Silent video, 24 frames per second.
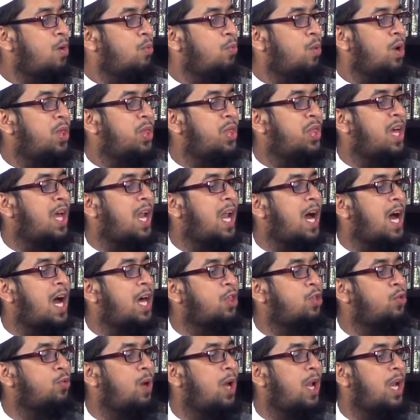
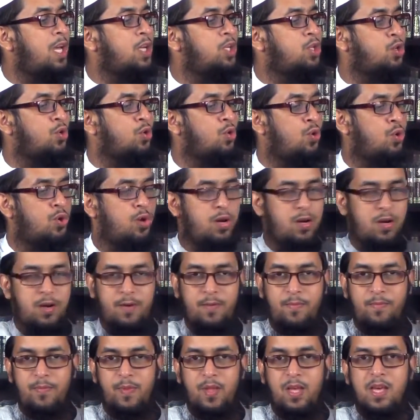ওয়াসালাস ওয়াল ইসরুন
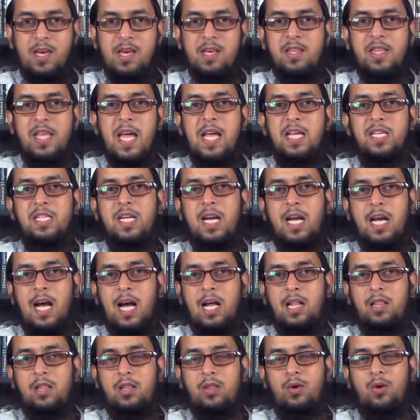তেইশ
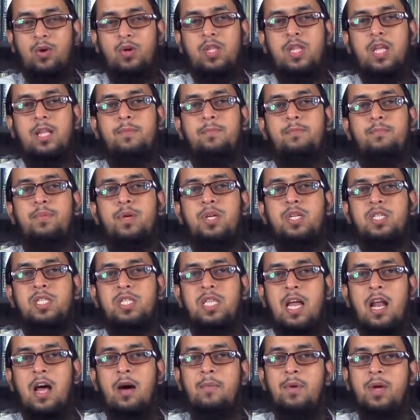রাকাত অর্থাৎ বিশ
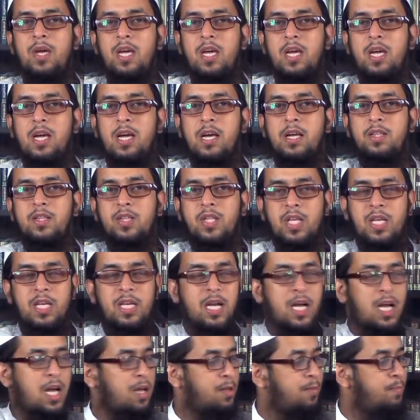তারাবি তিন
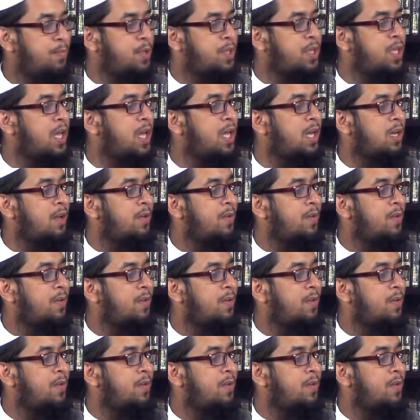রাকাত বেতে